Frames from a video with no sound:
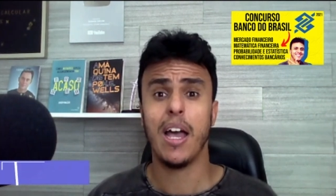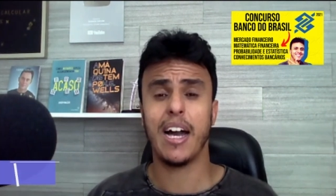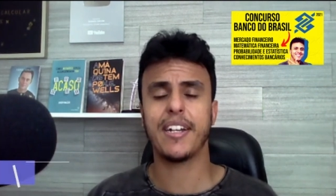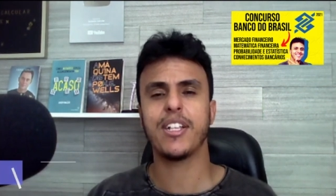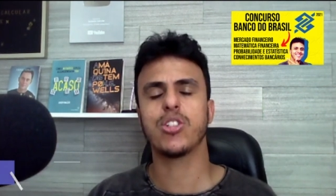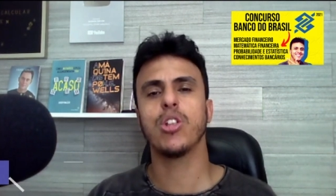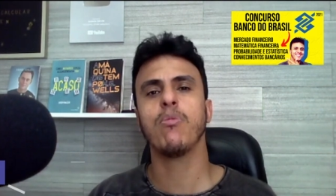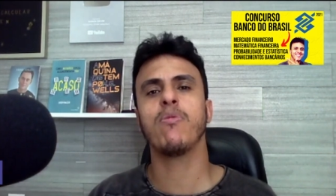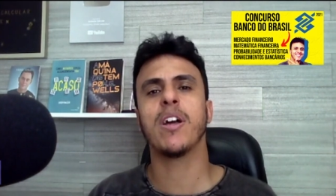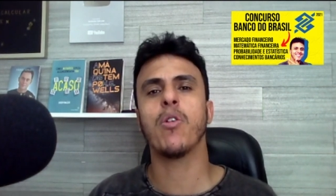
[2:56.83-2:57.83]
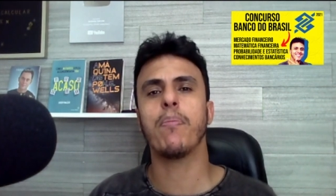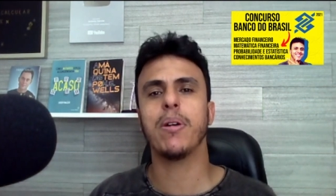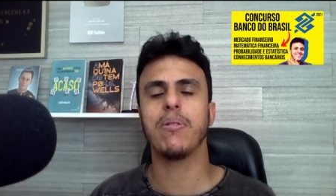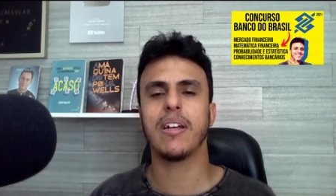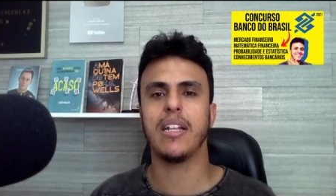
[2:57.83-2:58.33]
Agradeço a todo mundo que vem
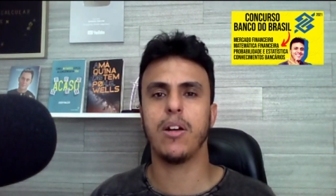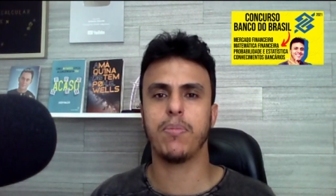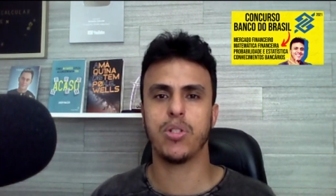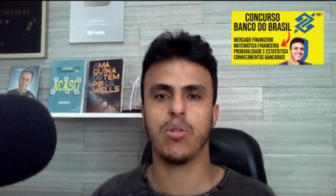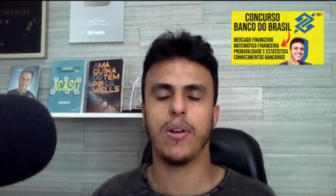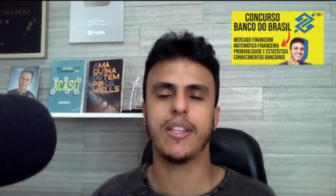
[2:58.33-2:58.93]
acompanhando o canal, pessoal.